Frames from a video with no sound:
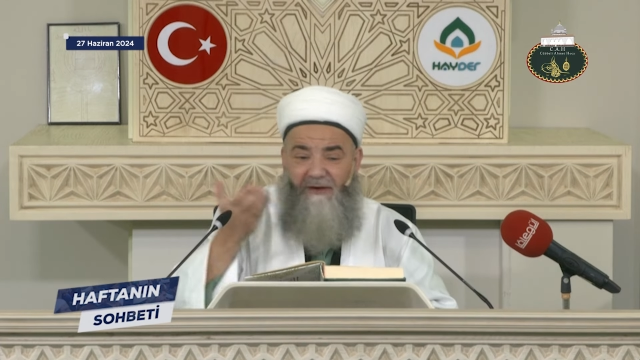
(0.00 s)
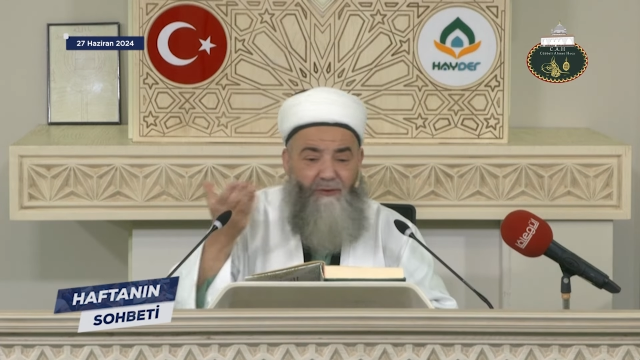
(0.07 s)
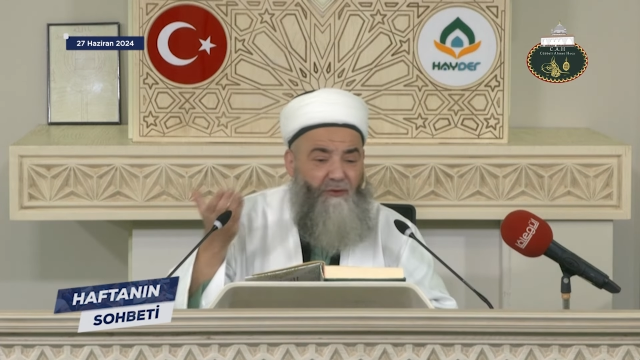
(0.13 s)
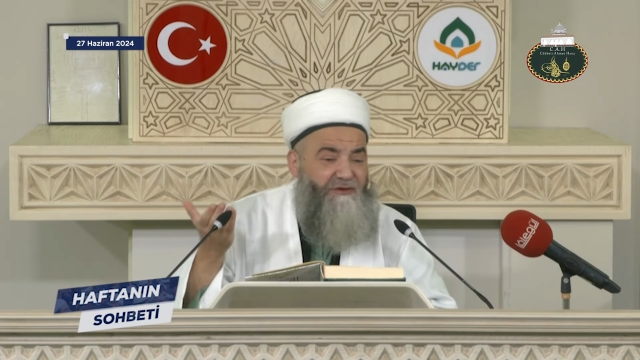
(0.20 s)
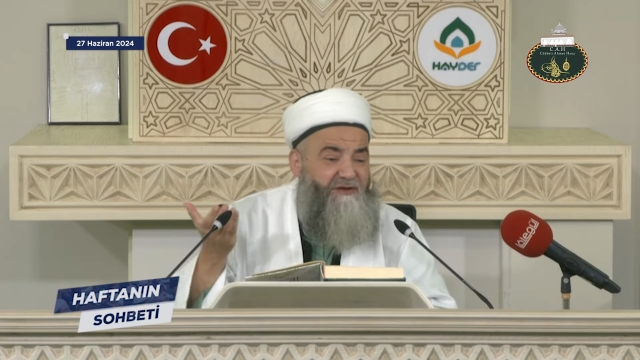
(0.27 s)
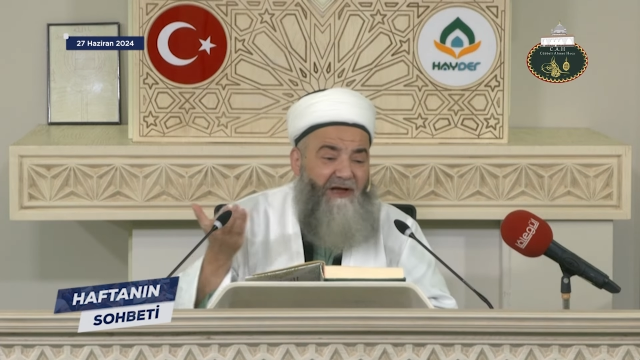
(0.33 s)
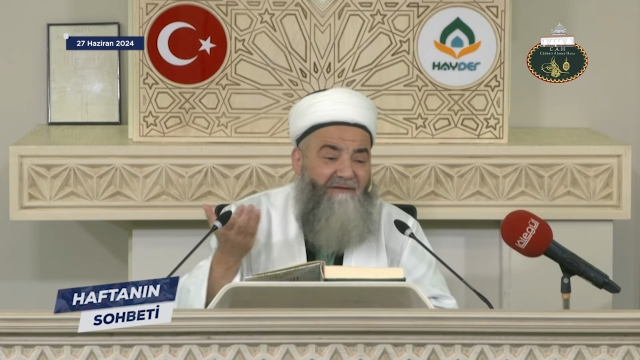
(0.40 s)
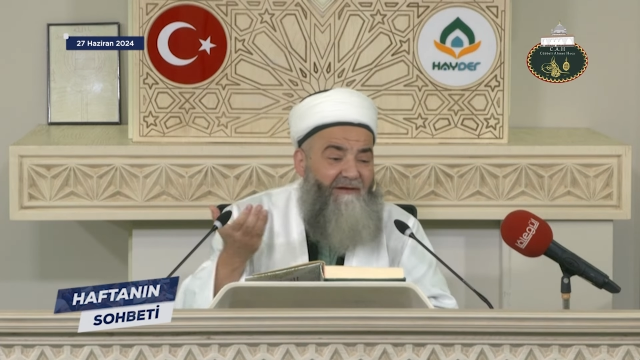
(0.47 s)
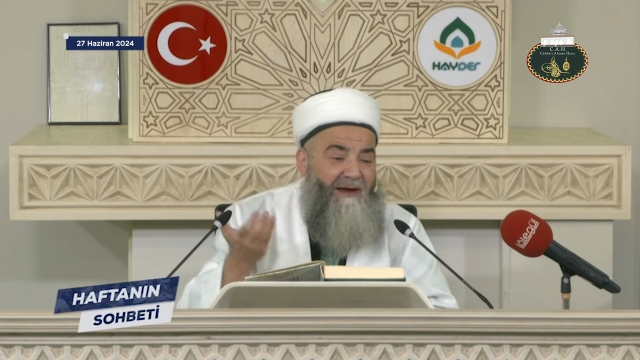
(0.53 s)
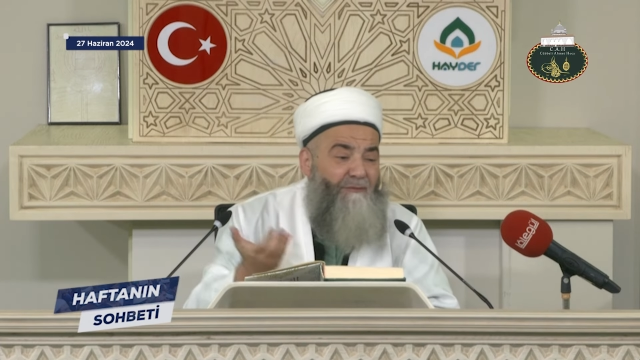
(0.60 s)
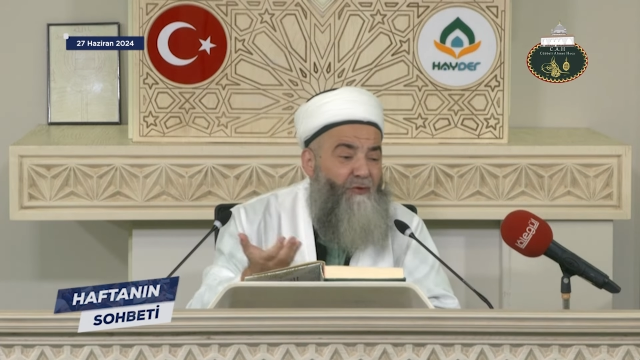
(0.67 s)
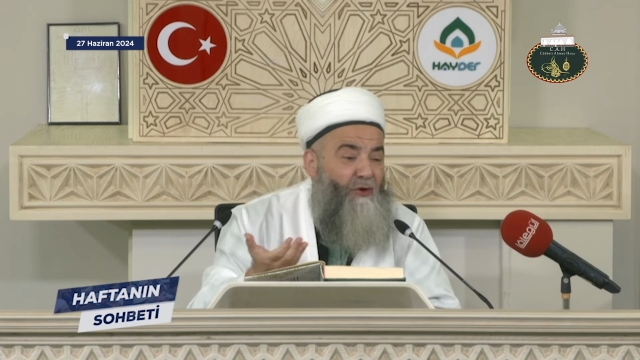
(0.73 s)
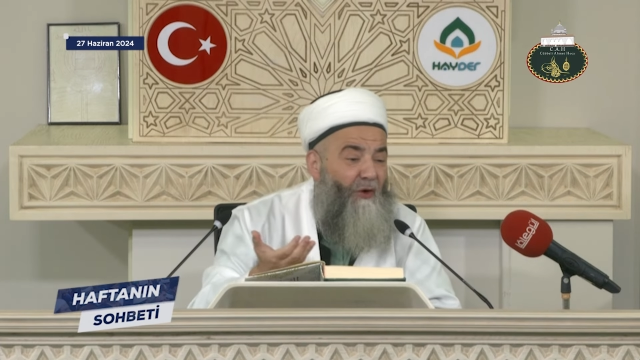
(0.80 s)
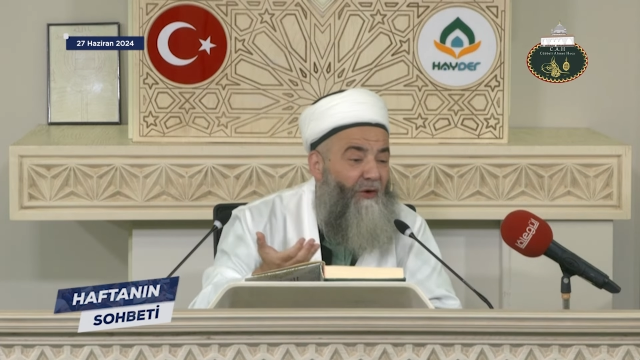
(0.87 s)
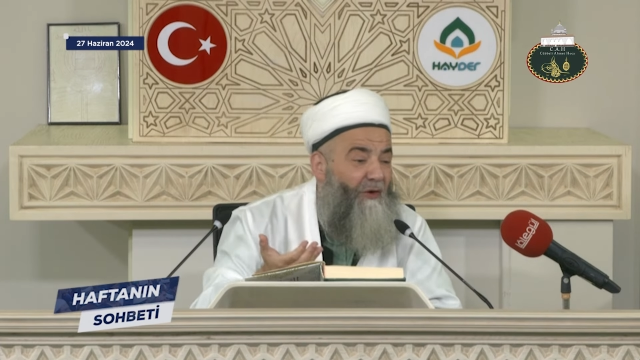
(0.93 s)
veriyor ister
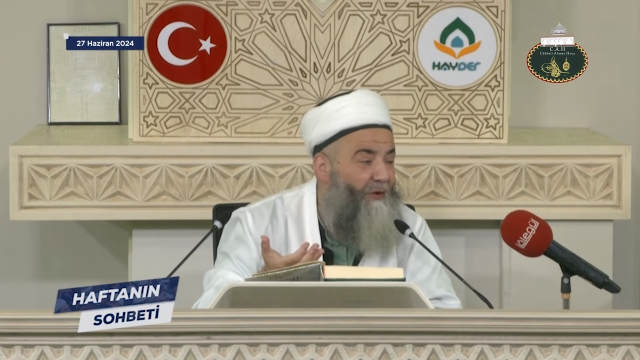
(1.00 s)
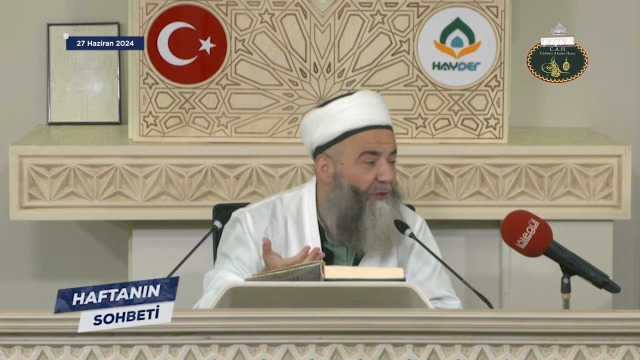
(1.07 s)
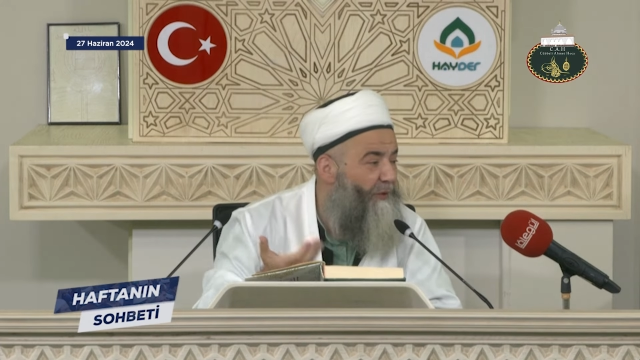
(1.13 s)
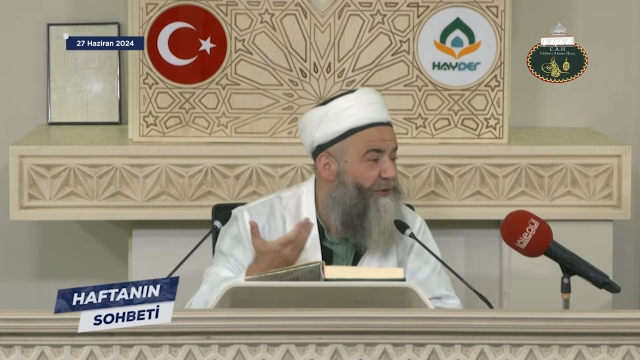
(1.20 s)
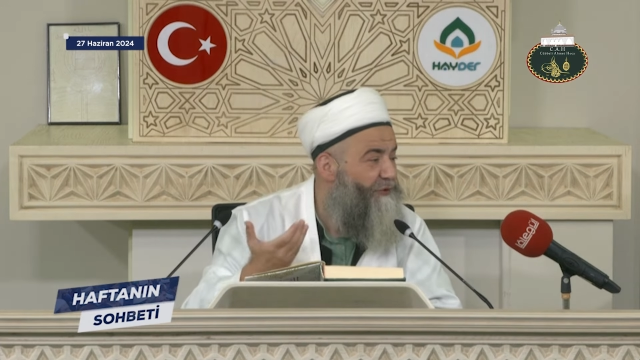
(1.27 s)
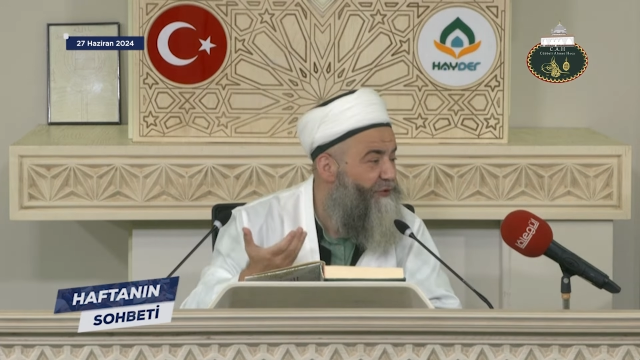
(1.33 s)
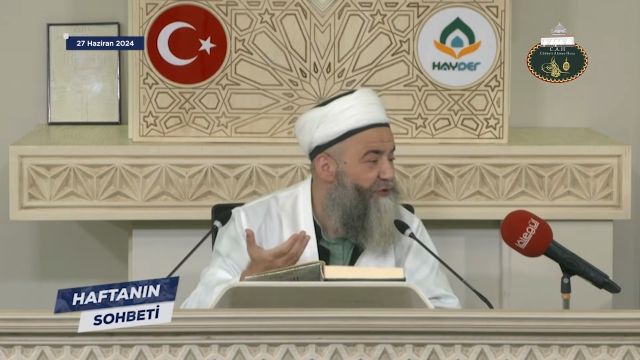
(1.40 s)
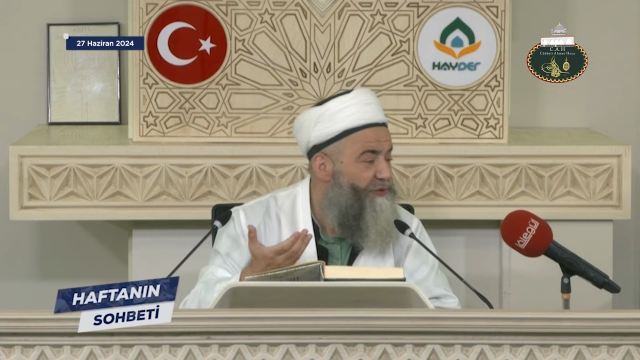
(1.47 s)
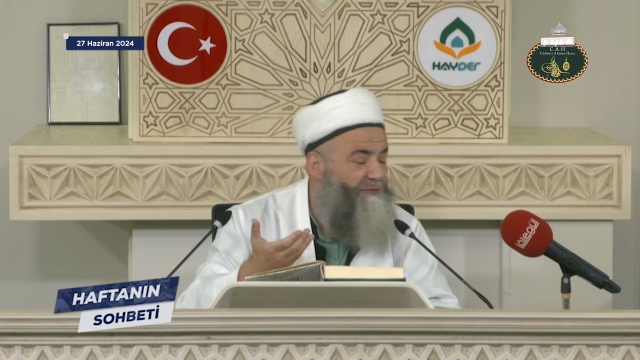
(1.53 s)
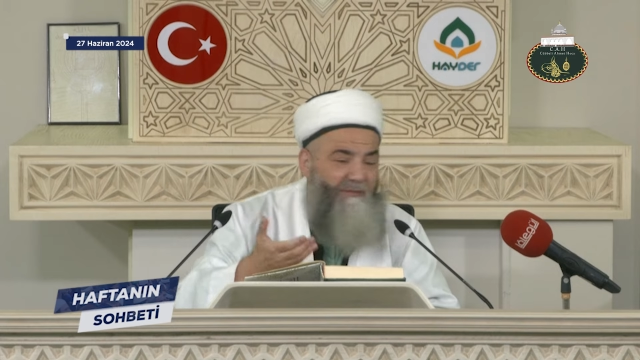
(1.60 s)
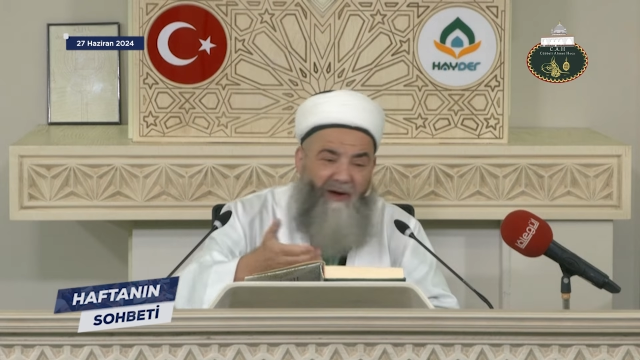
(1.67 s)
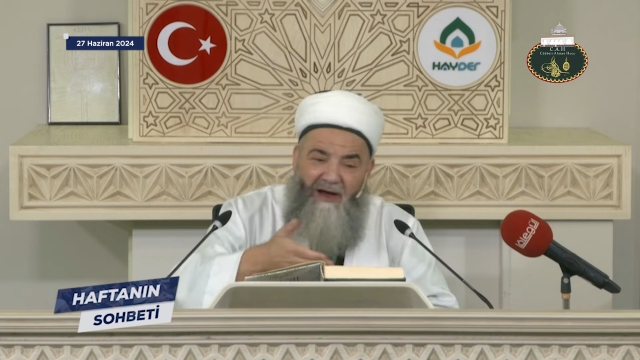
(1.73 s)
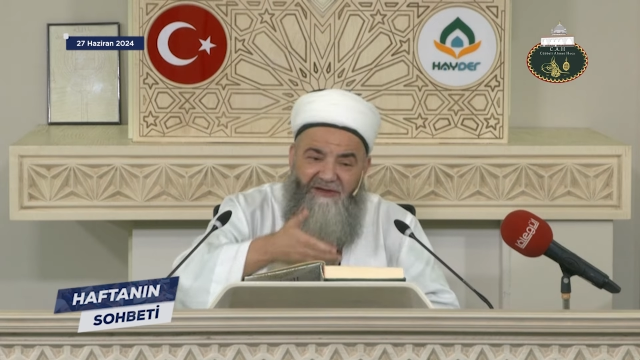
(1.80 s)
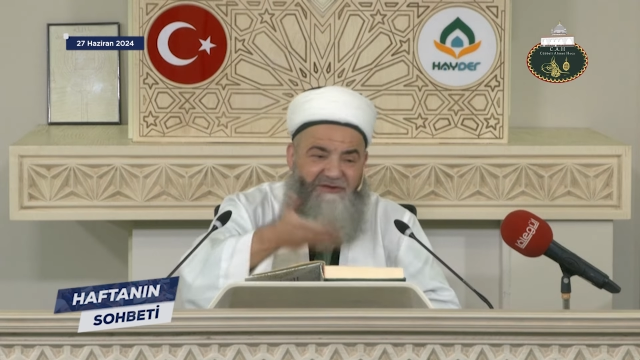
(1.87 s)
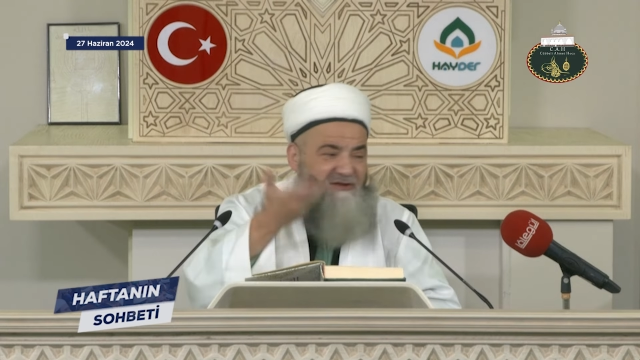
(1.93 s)
vermiyor. Onun
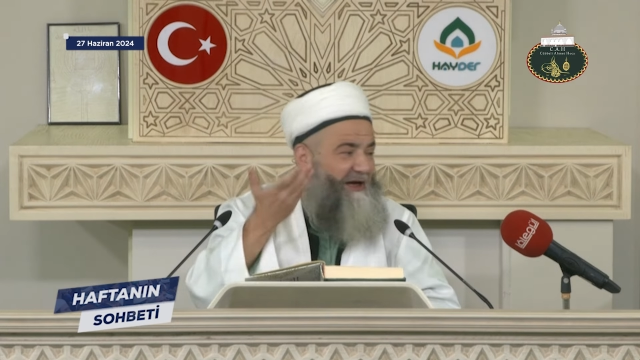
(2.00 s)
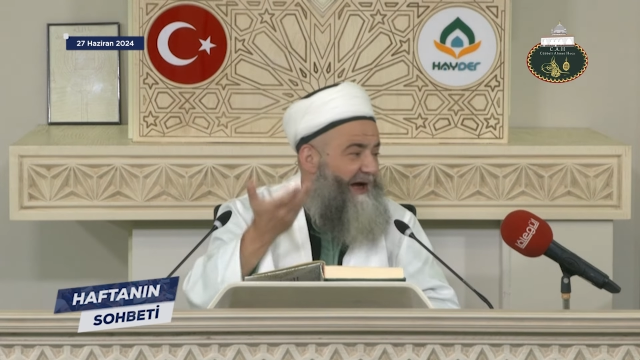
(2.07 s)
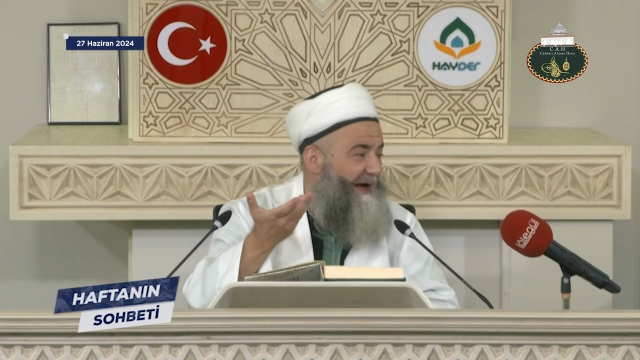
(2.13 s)
için bağış